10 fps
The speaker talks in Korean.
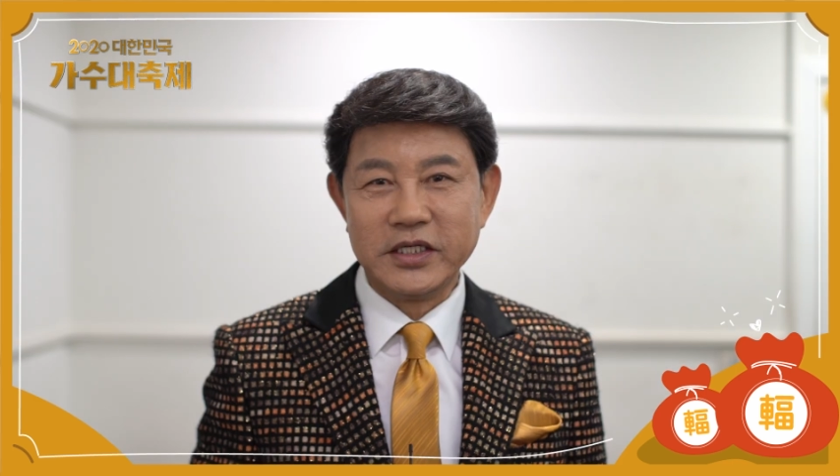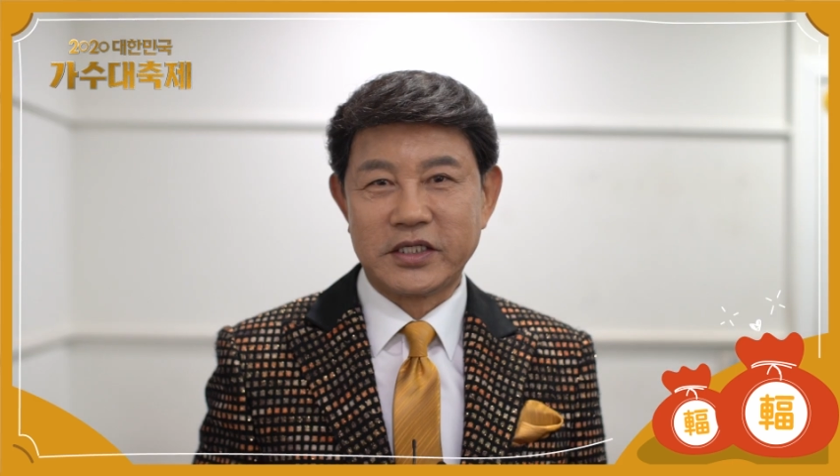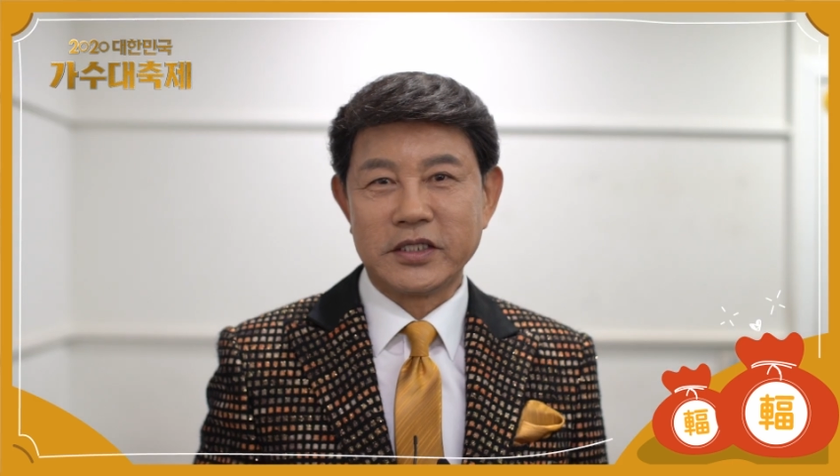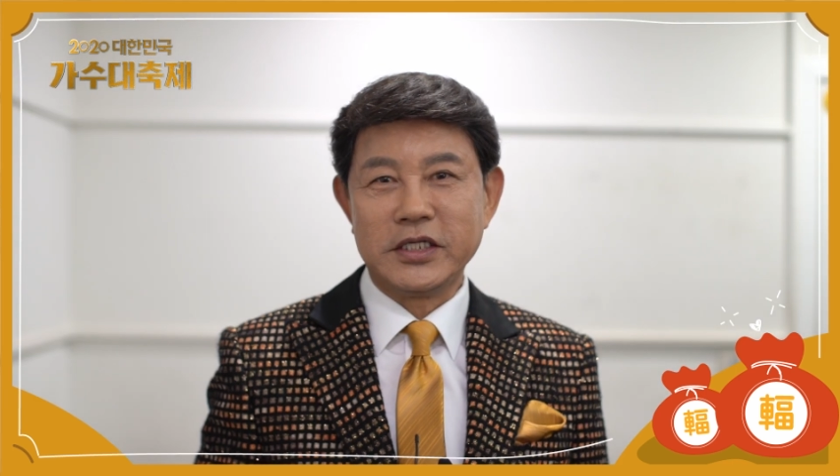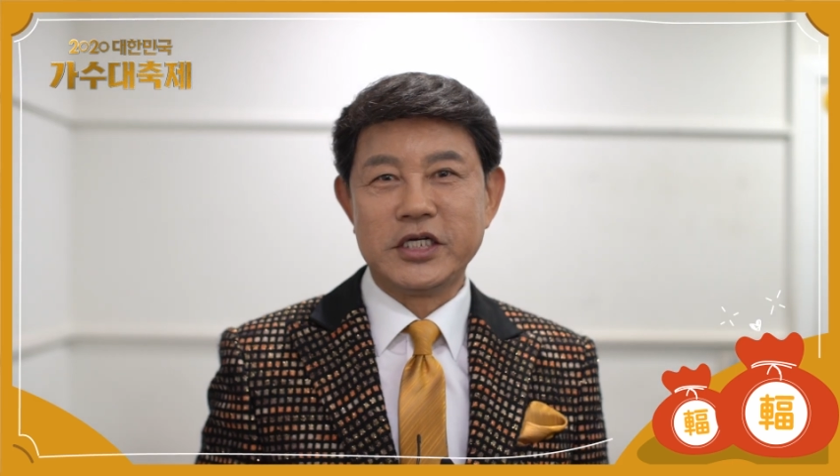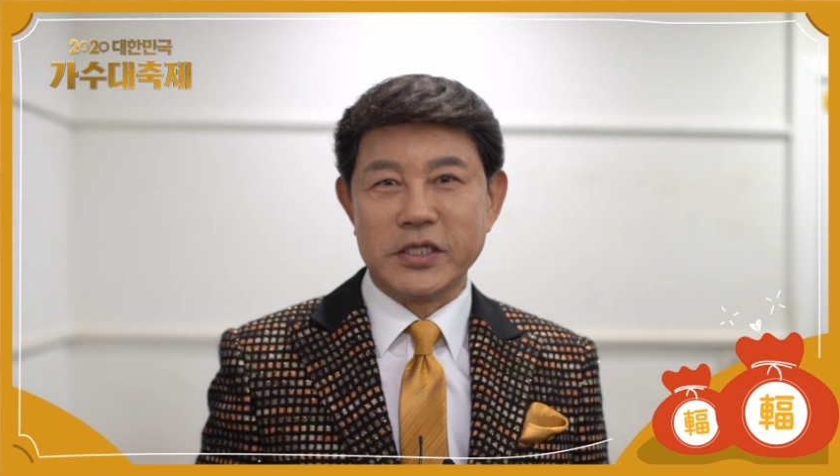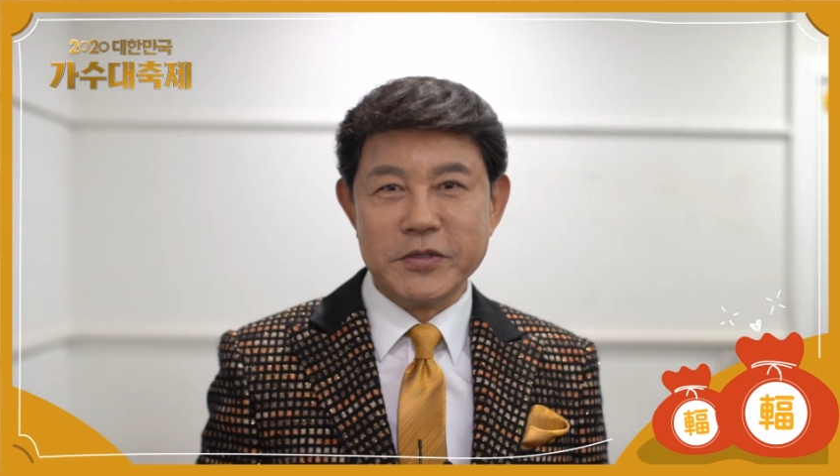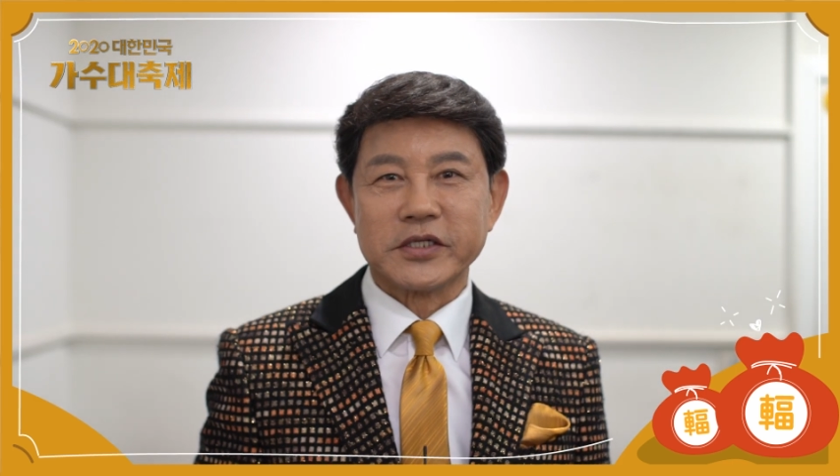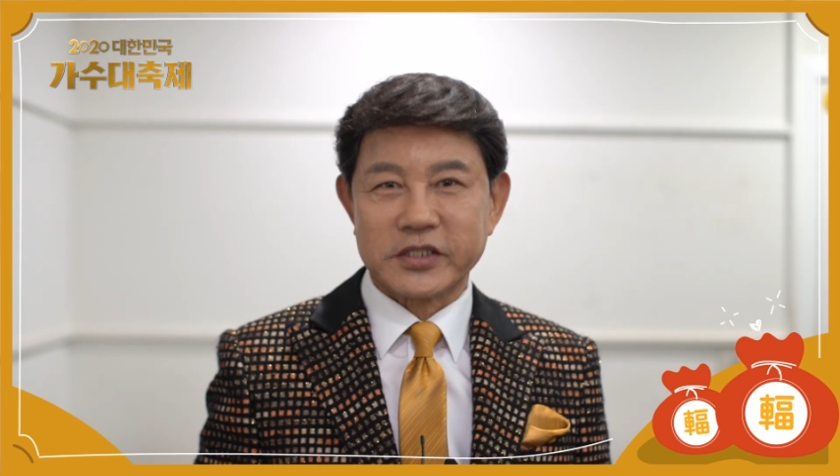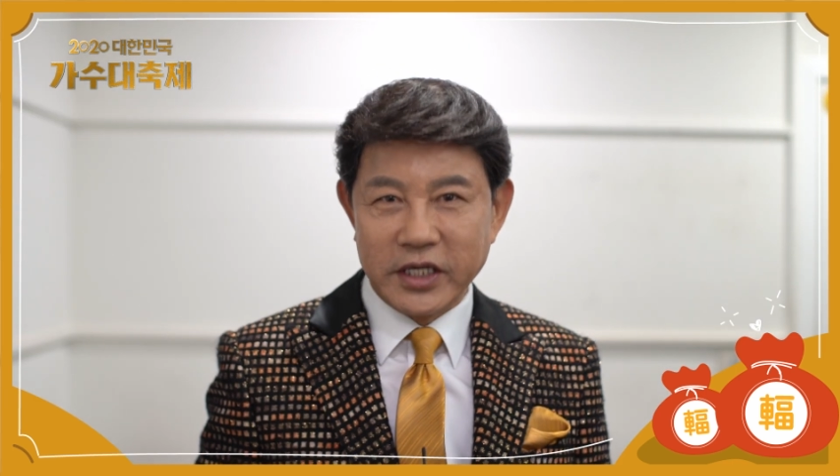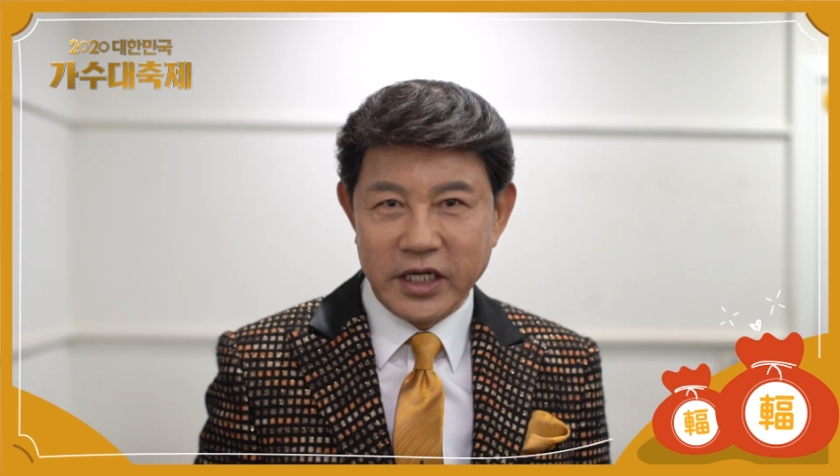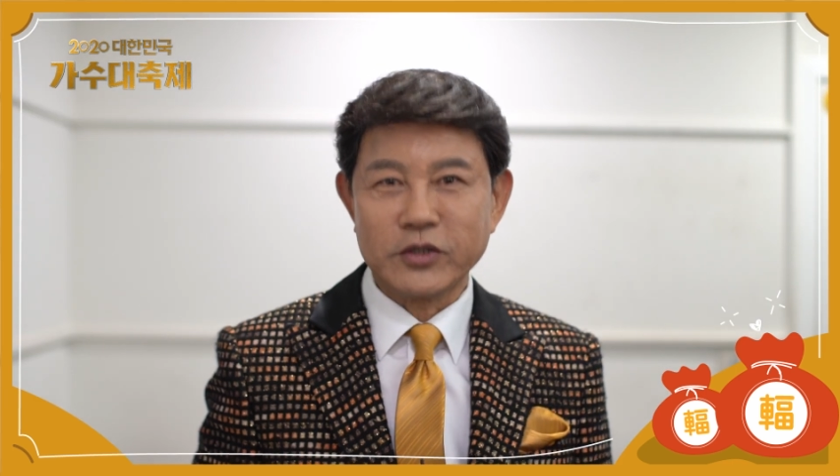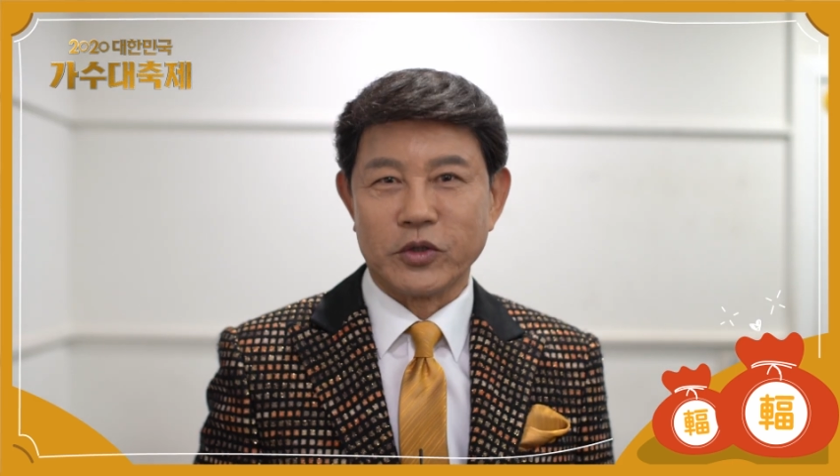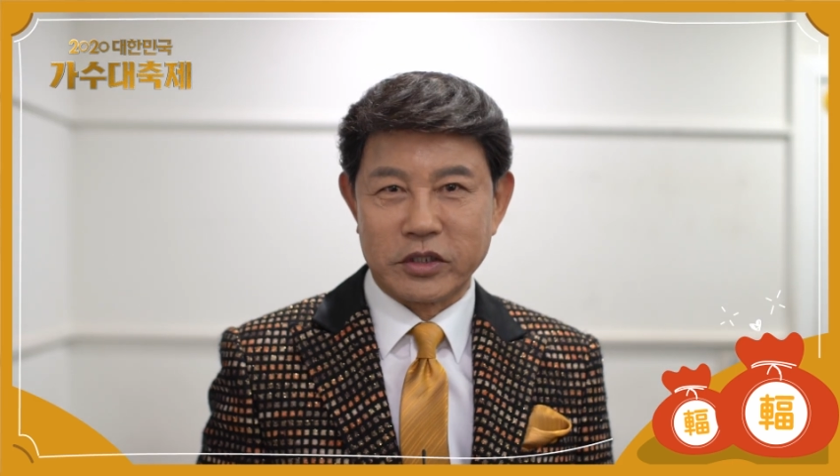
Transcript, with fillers: 2020년 새해도